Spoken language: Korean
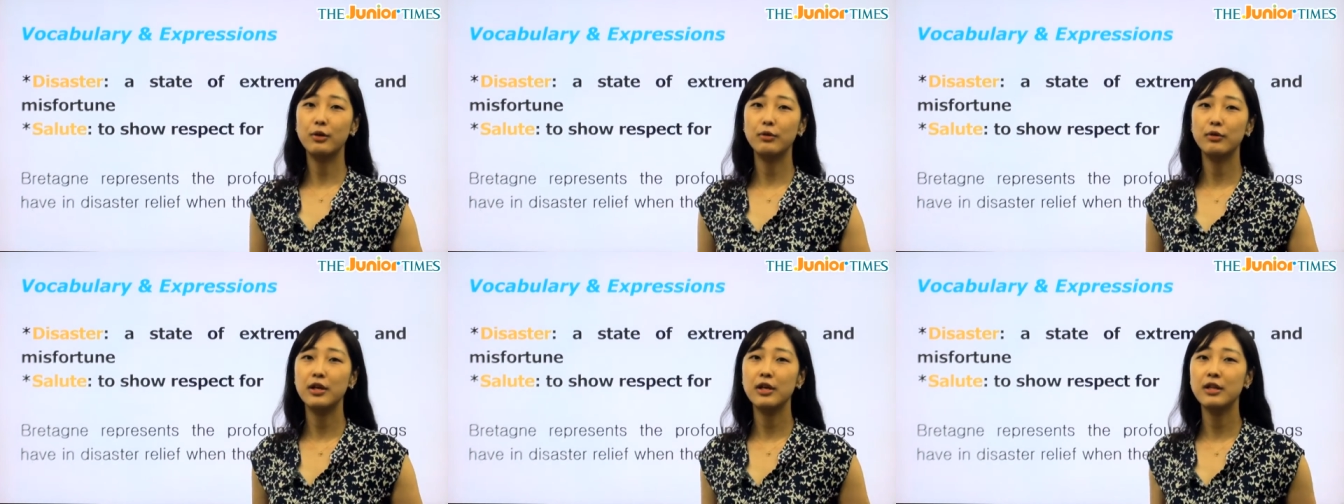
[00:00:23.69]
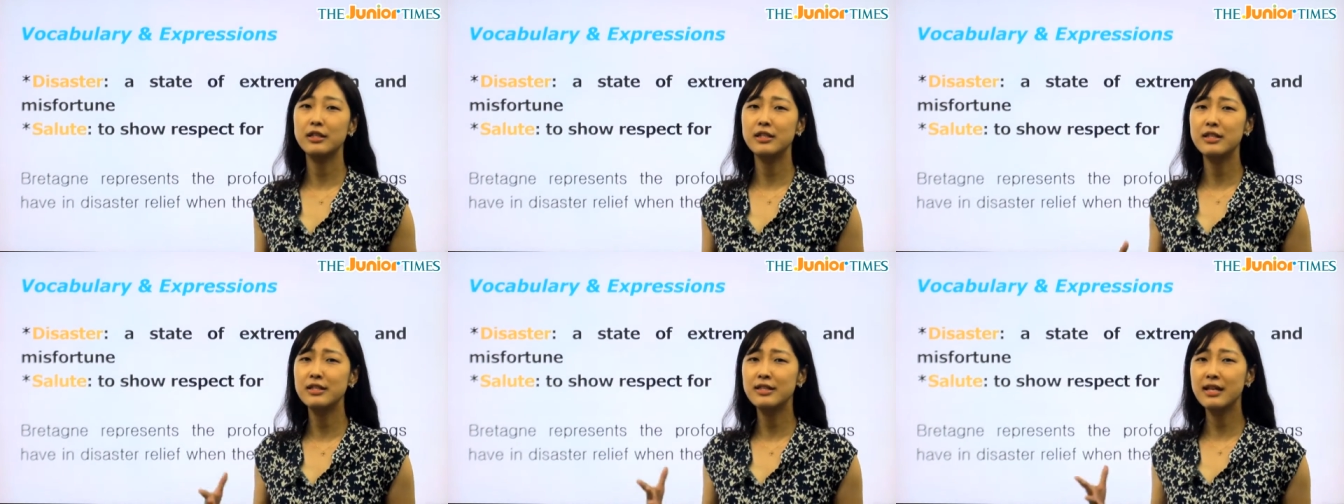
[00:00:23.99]
우리가
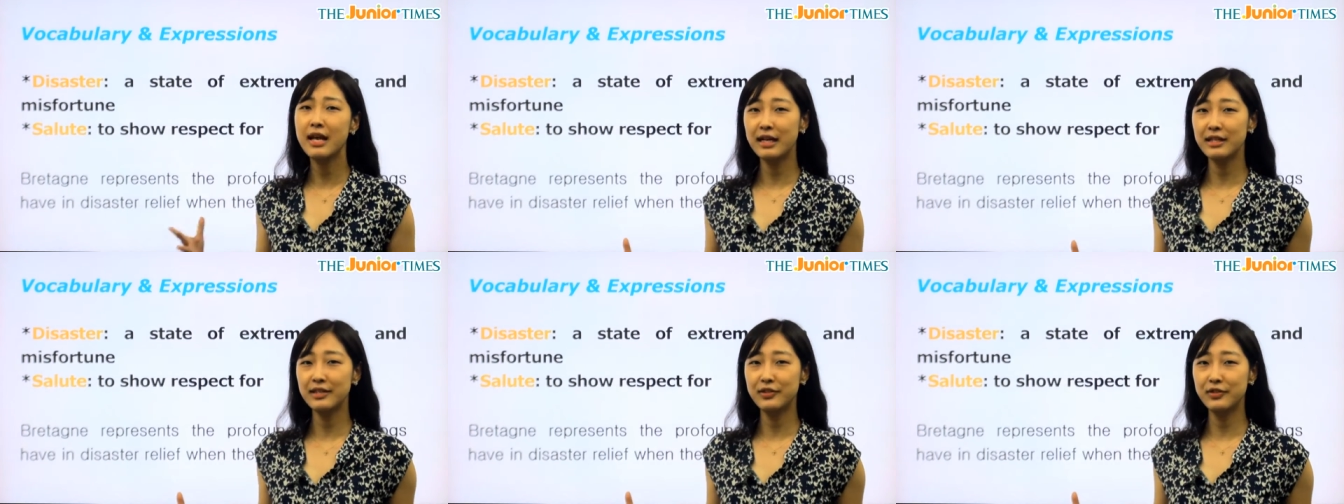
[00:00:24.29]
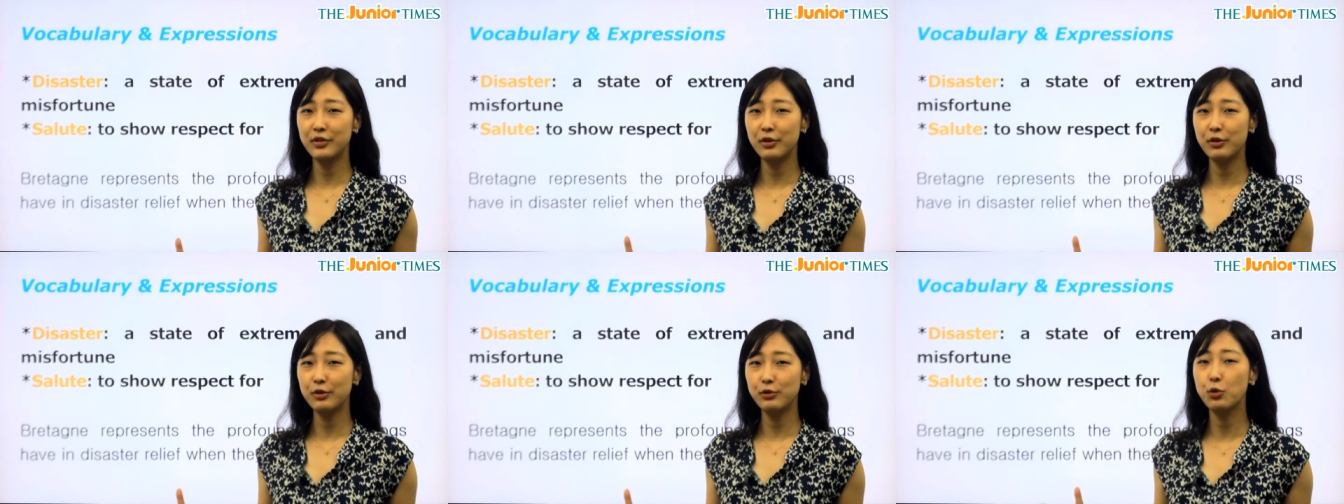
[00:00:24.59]

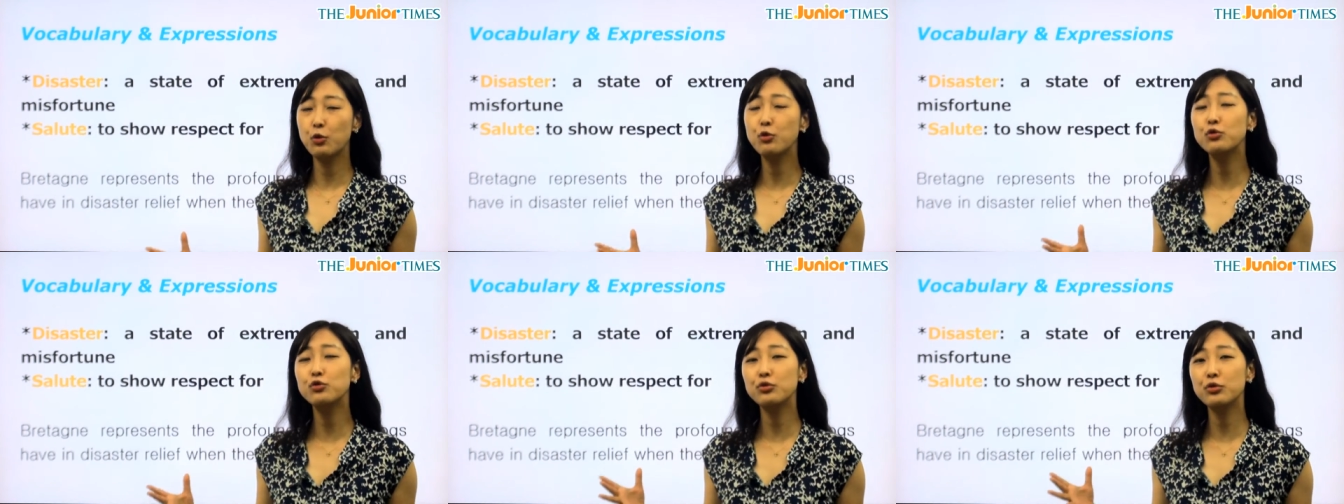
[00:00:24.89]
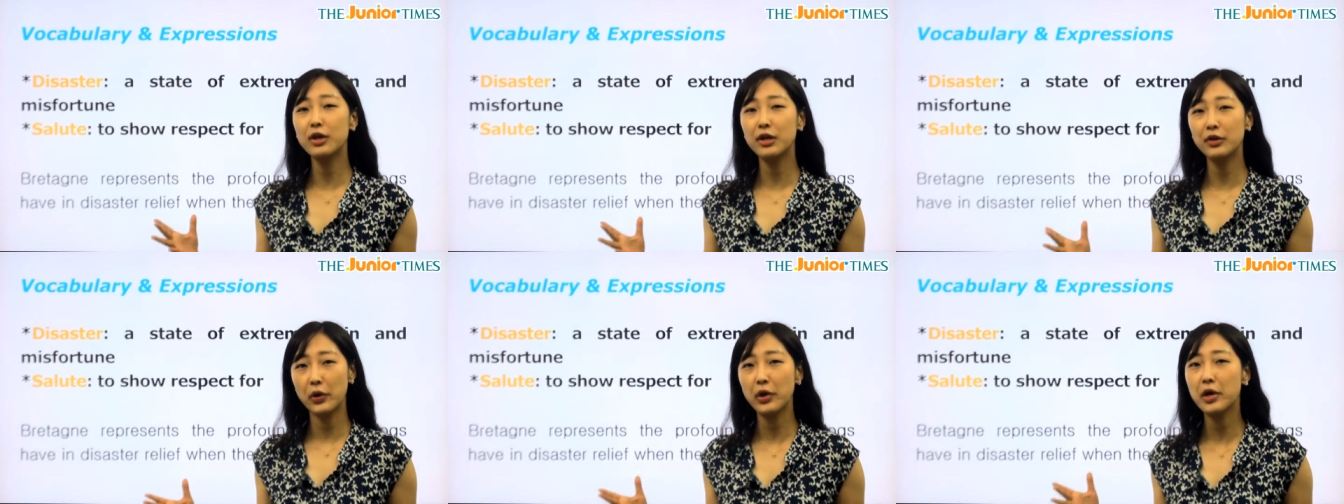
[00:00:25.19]
disaster
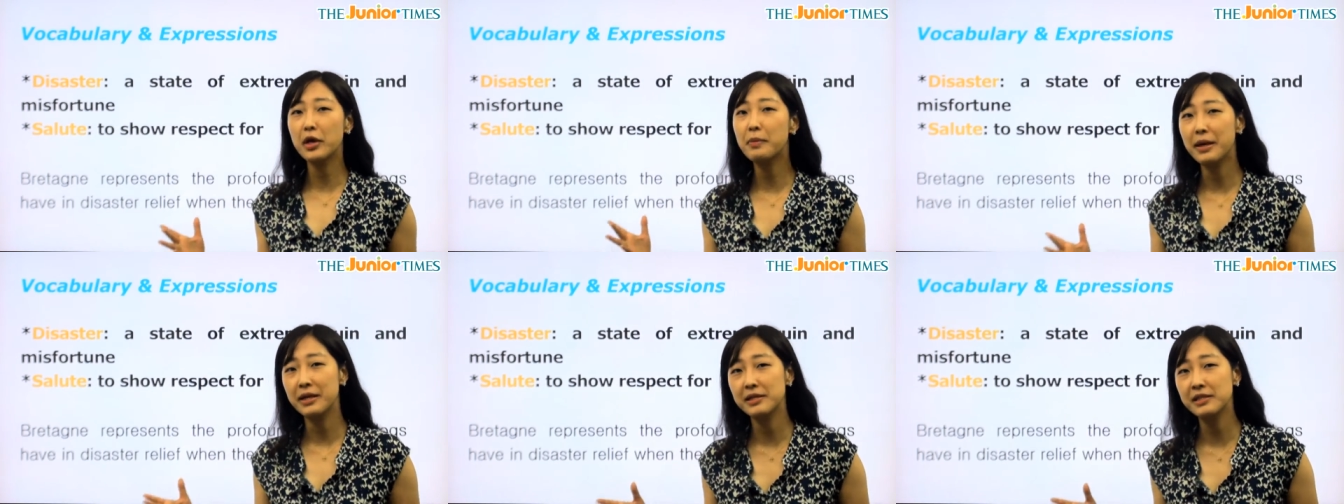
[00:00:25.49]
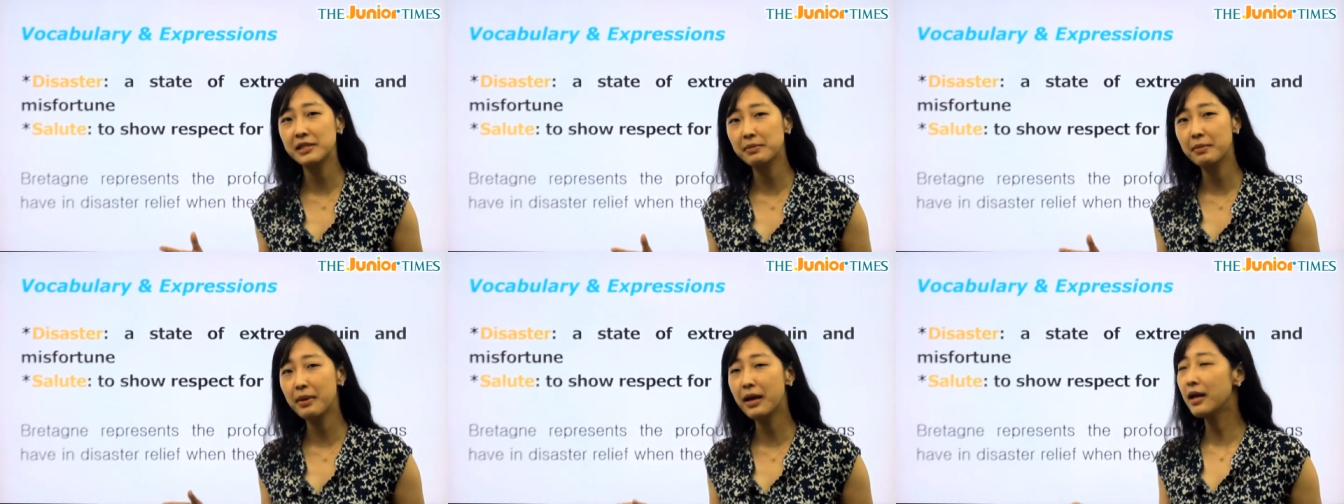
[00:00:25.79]
종류가 되게
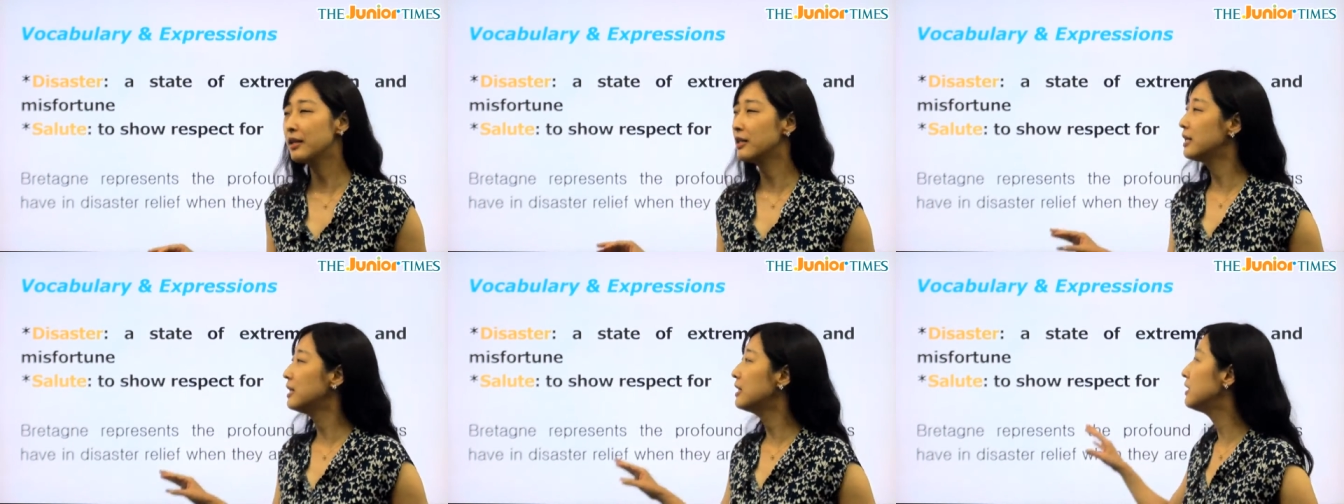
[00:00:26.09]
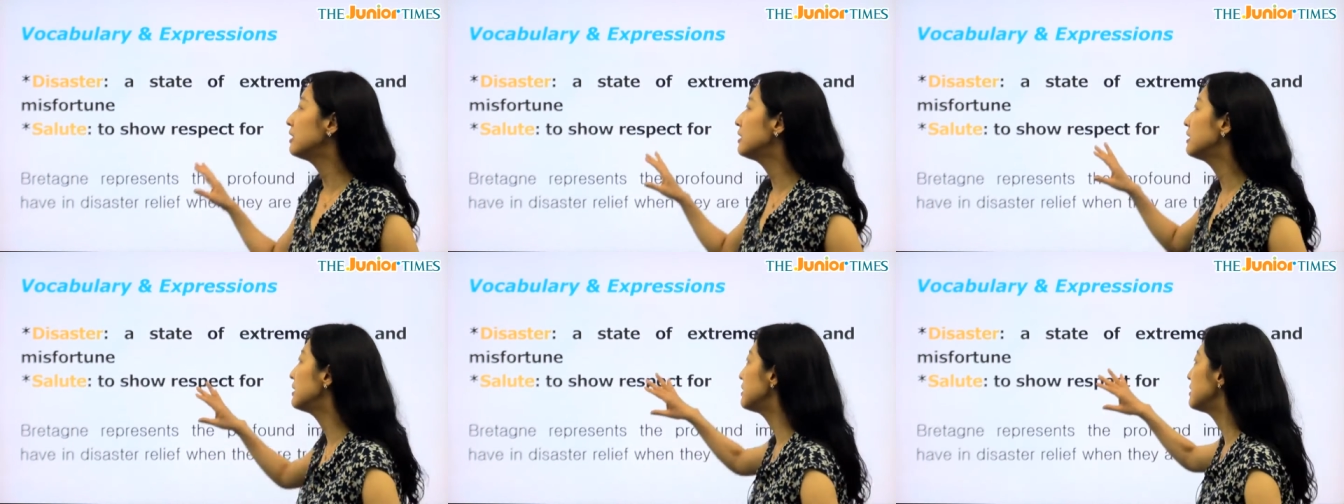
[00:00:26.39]
많지만
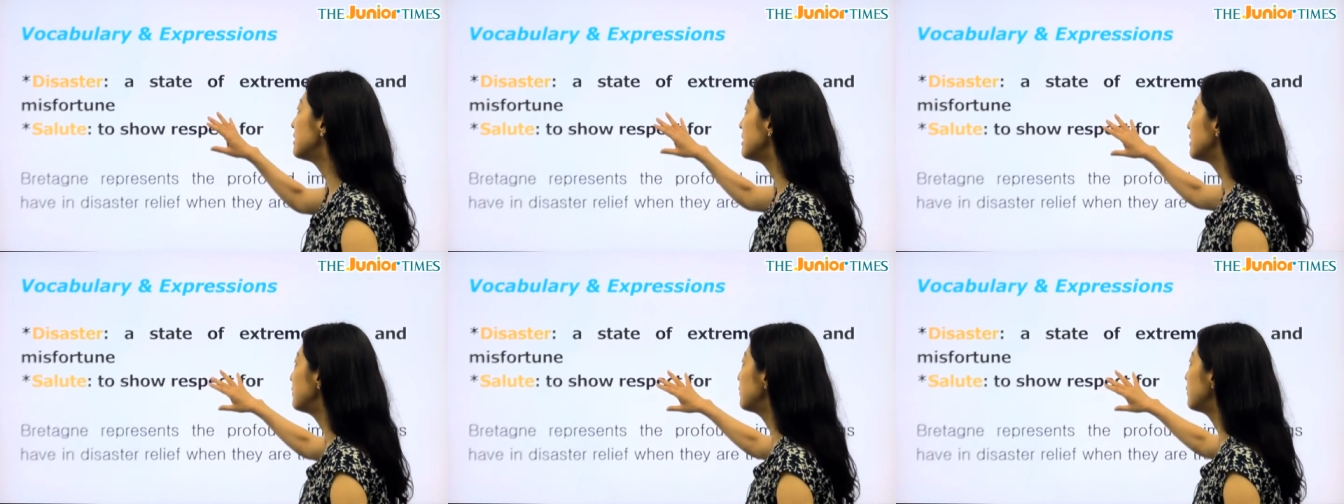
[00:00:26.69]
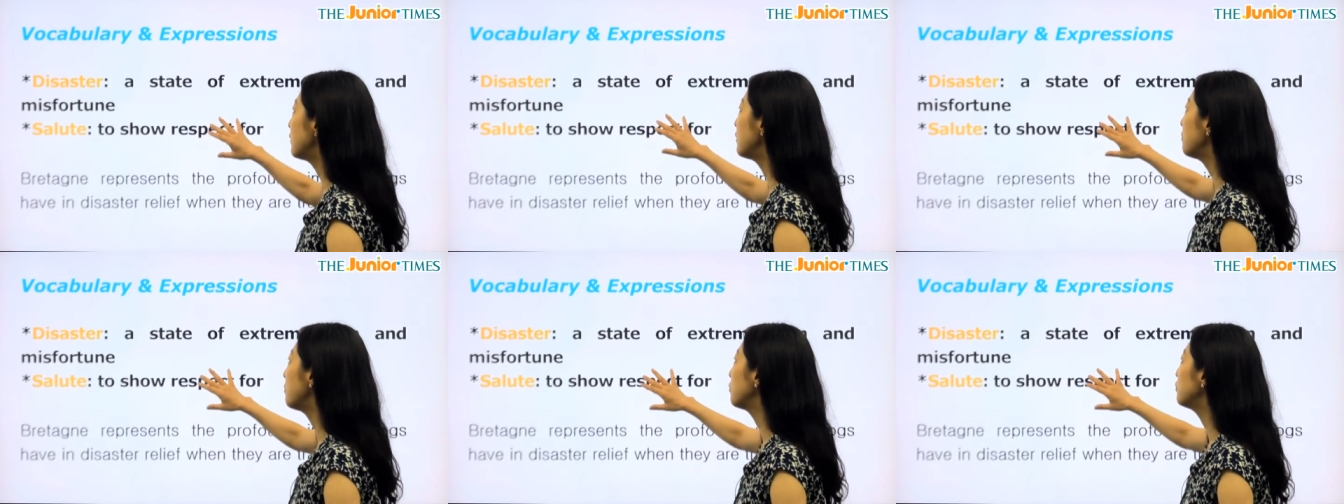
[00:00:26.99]
이
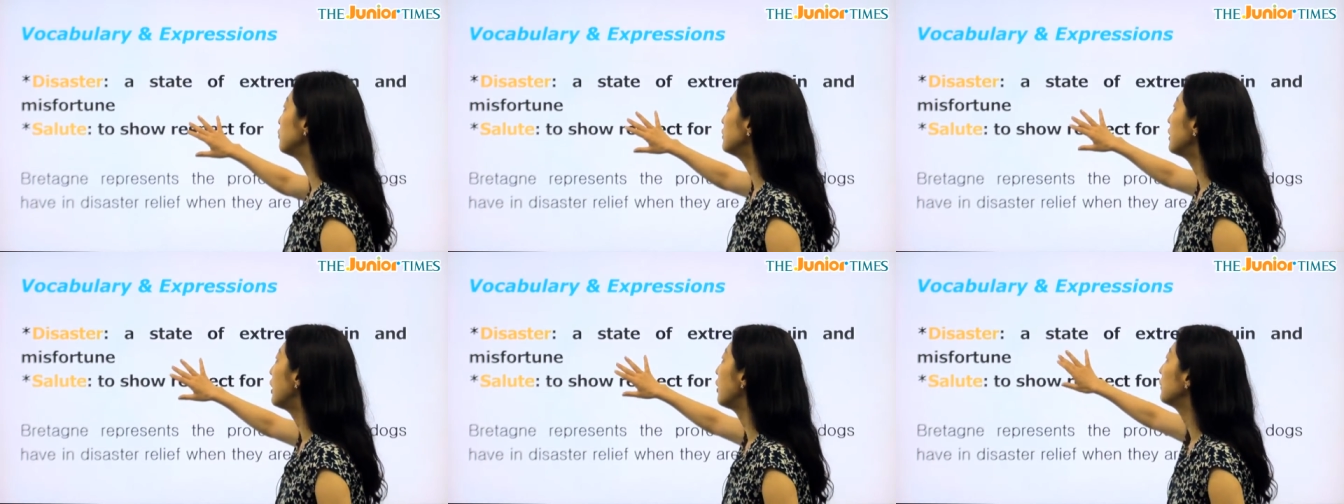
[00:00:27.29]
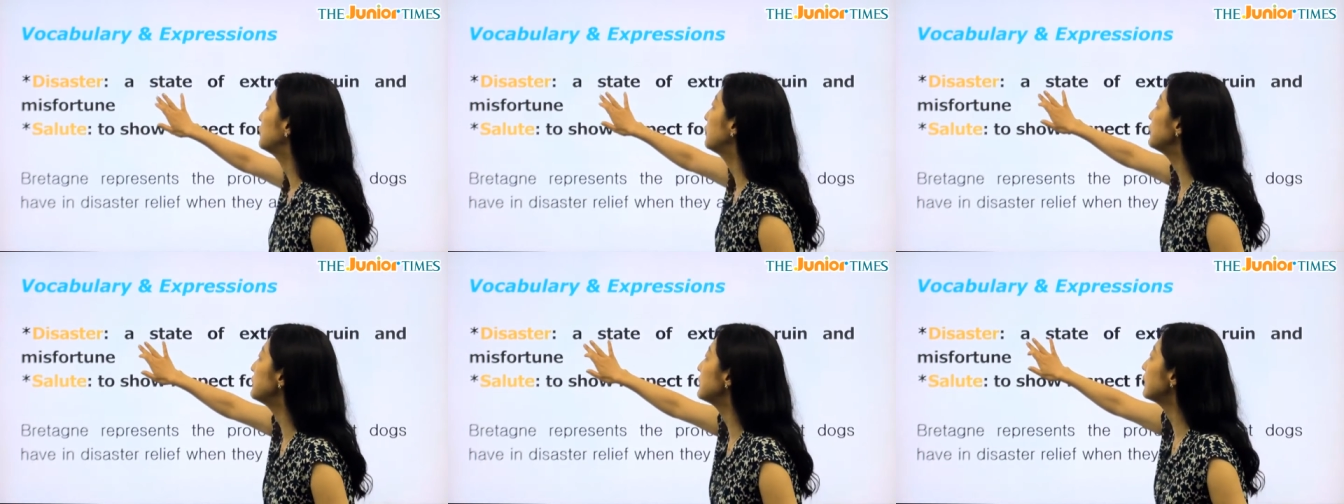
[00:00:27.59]
disaster는 모두 다
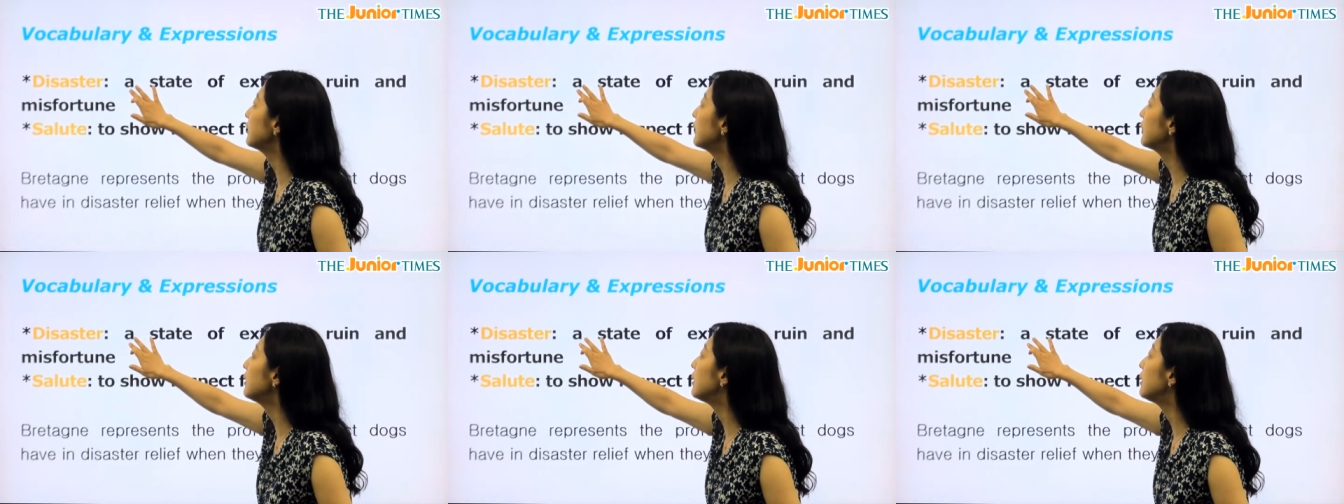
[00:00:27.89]
어떤 상태를